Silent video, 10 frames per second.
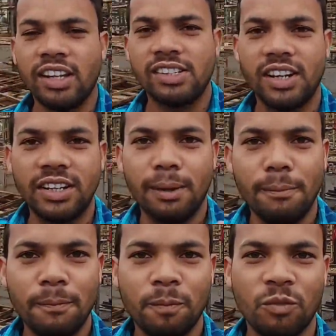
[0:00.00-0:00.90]
स्टेडियम
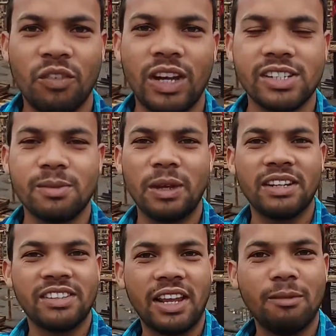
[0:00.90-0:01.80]
फर्स्ट में
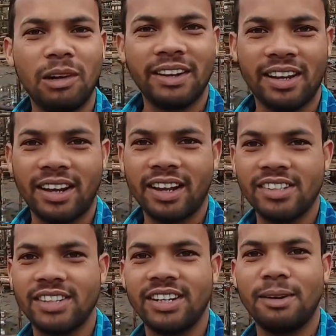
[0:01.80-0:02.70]
थीम रहेगा
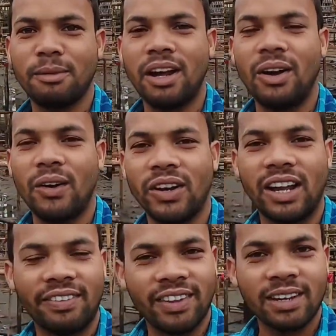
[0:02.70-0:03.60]
स्टेडियम का और
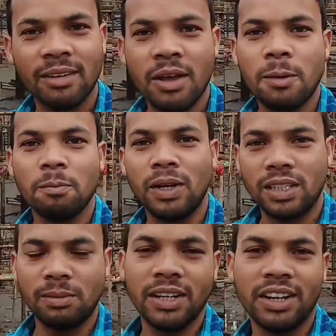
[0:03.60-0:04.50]
अंदर
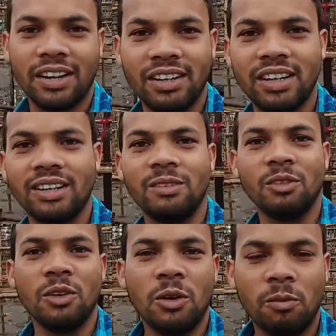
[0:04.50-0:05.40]
विराजमान रहेगी
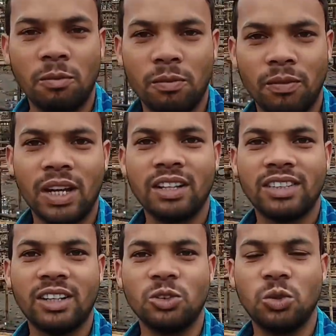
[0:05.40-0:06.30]

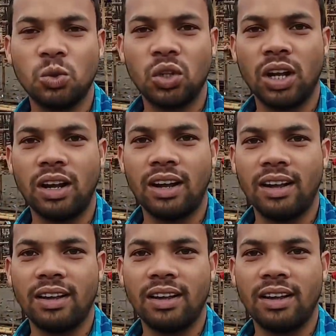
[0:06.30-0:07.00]
माता दुर्गा